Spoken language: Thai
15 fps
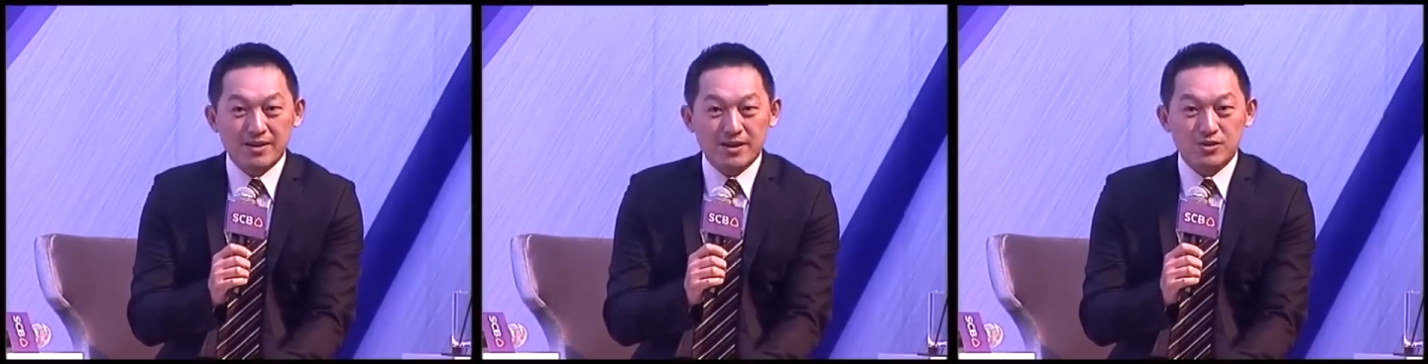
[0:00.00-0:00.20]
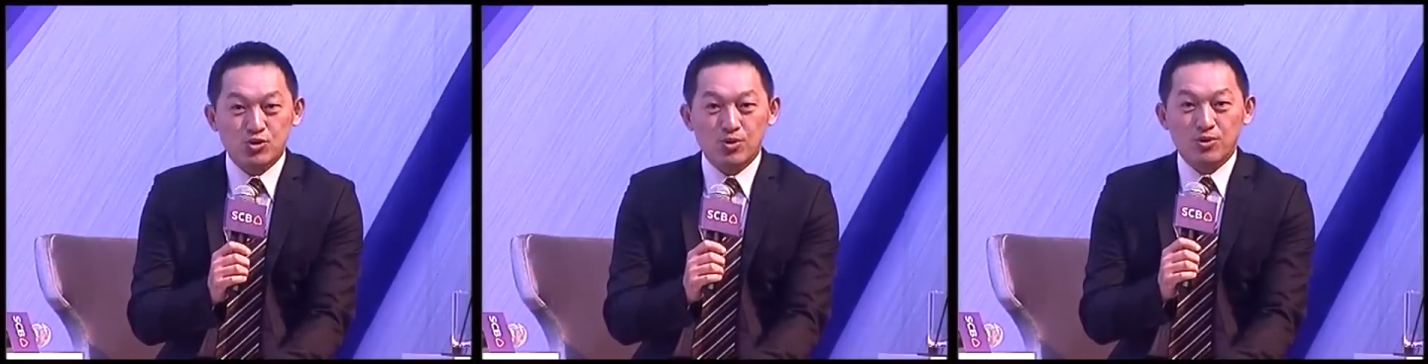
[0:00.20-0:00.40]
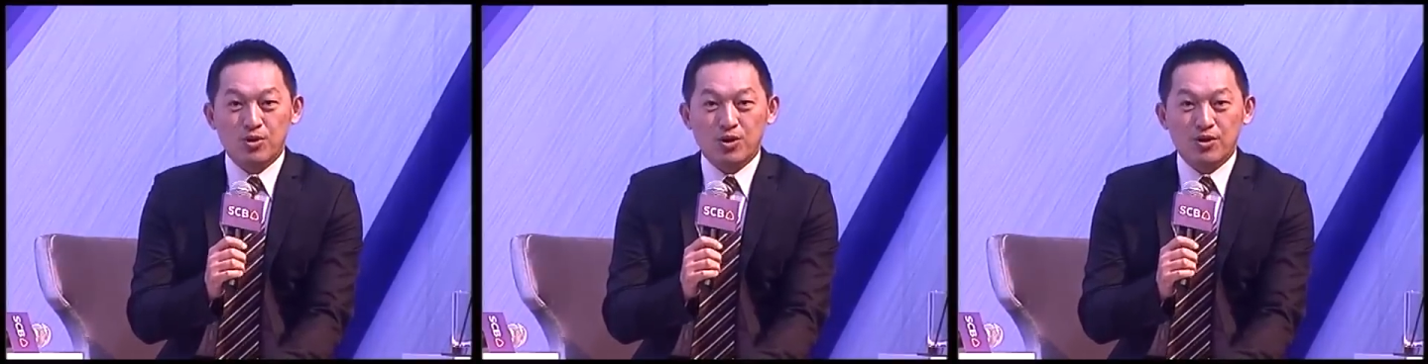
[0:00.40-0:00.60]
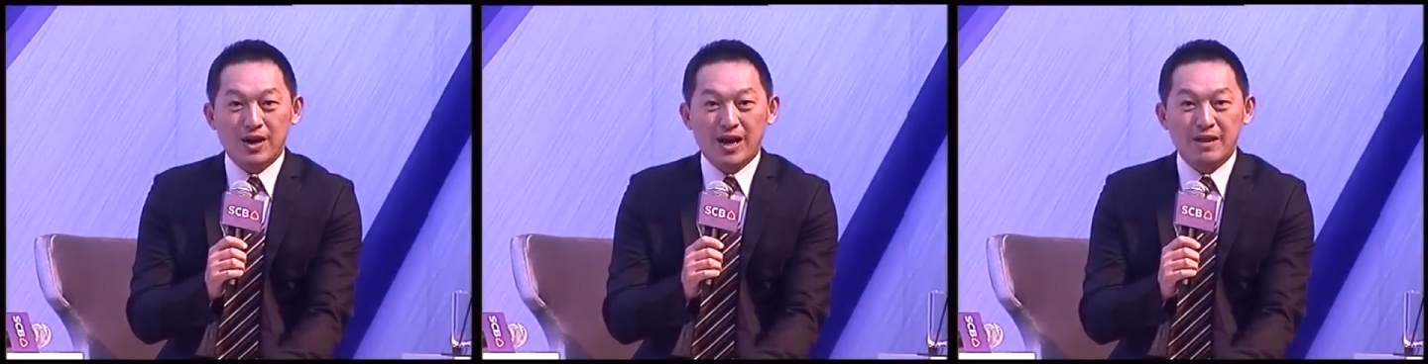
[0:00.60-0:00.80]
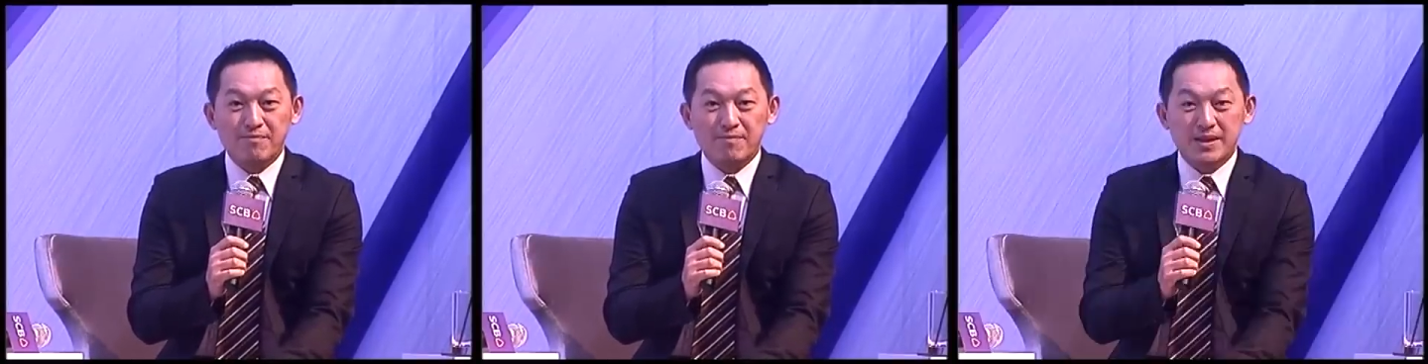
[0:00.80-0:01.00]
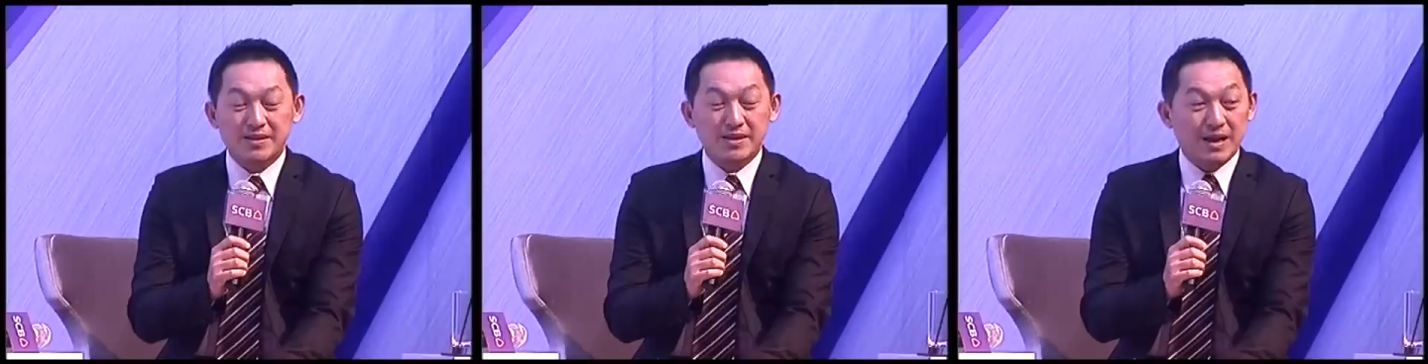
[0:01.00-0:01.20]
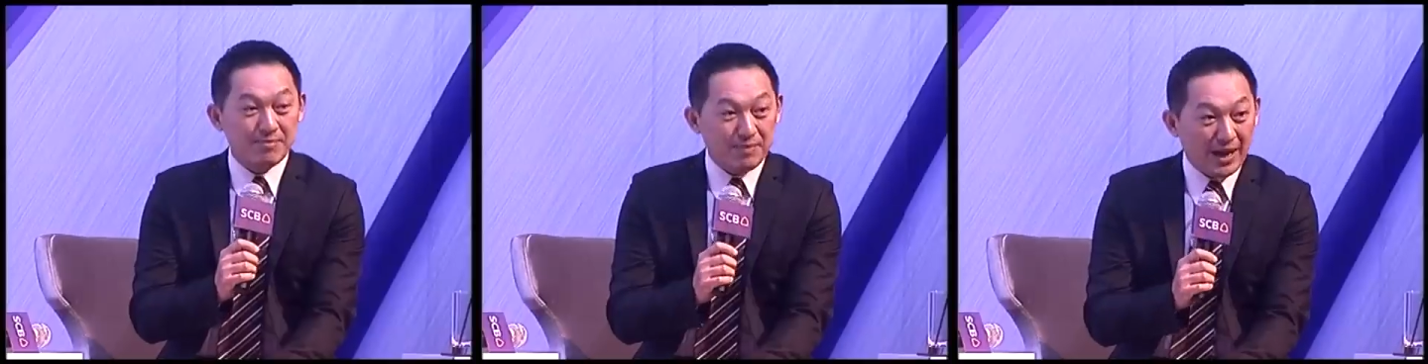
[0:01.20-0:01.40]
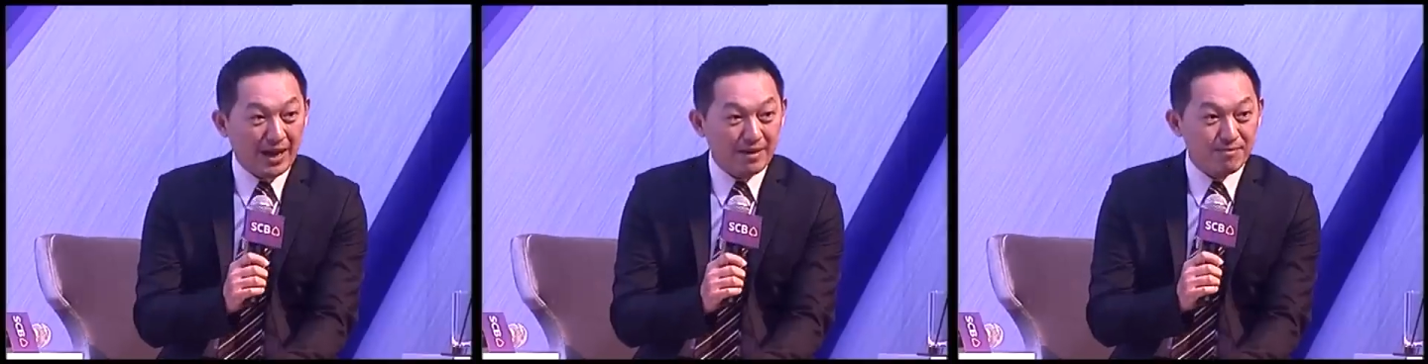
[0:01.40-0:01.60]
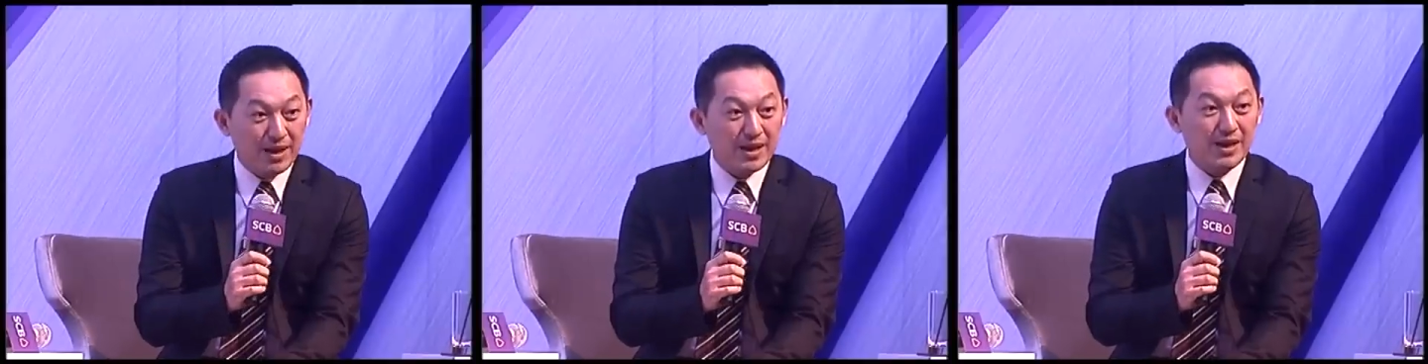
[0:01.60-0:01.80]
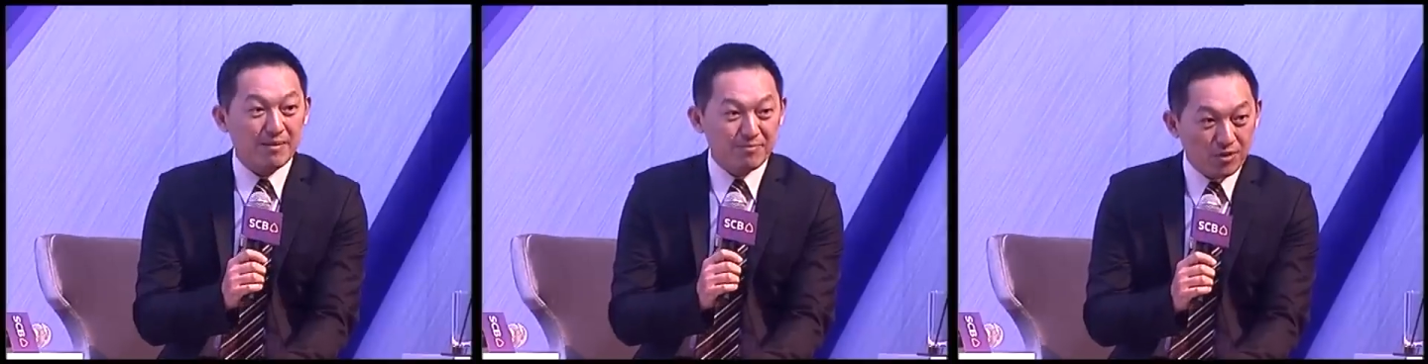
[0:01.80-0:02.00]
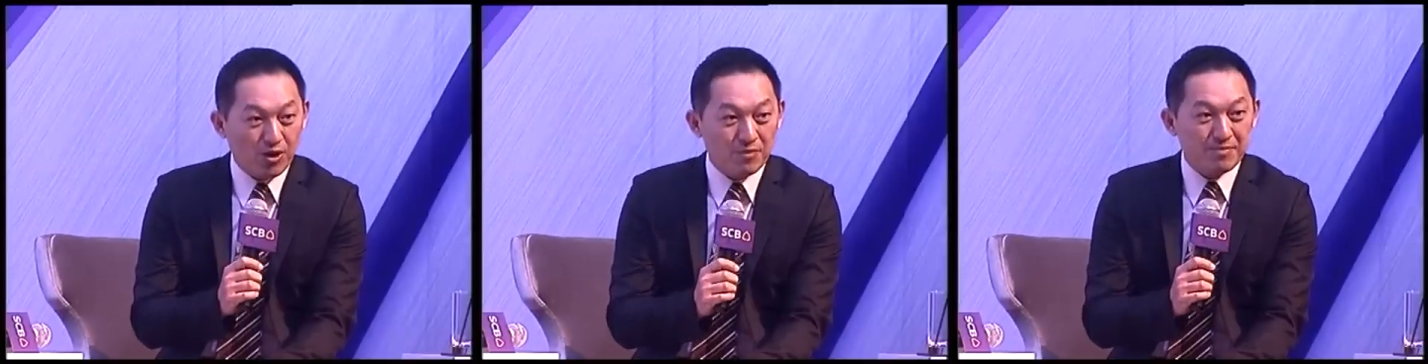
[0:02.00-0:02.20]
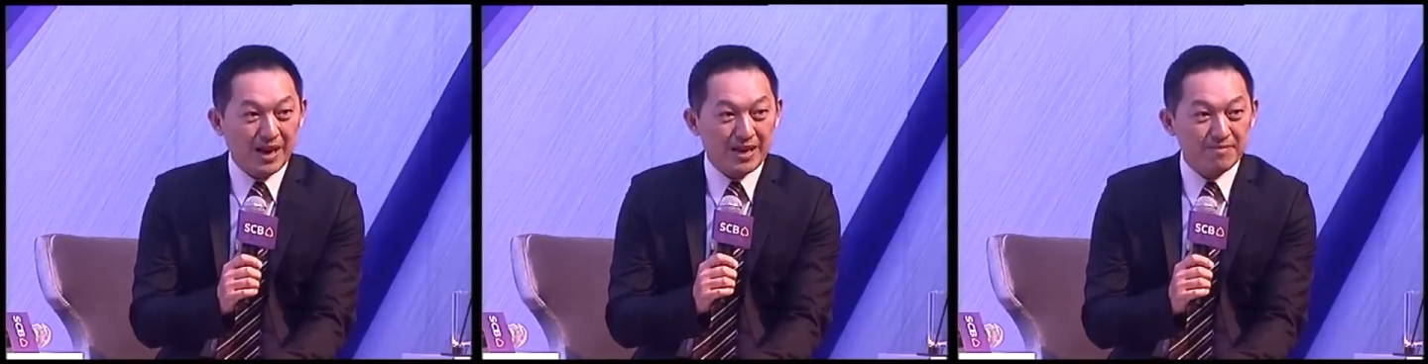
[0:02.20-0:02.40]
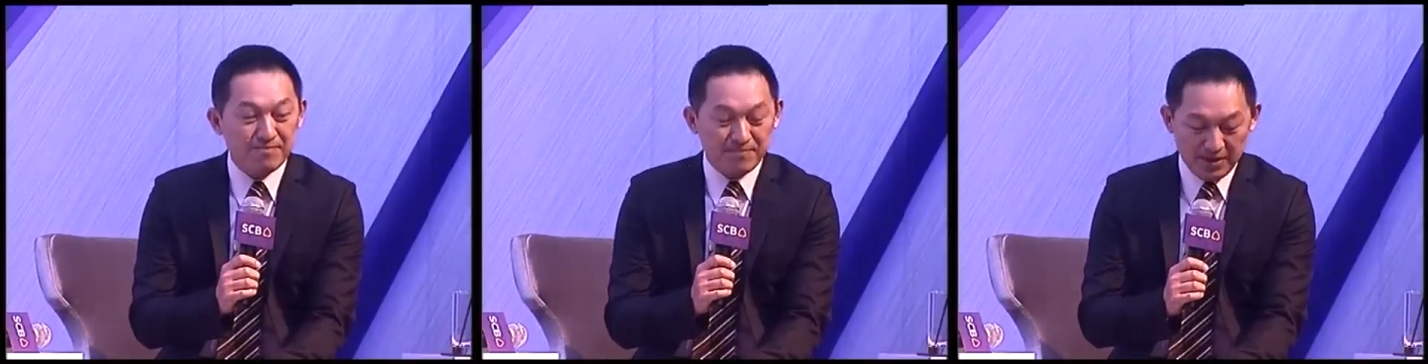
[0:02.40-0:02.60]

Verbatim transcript: ในช่วงของการเป็นคำถามและคำตอบกัน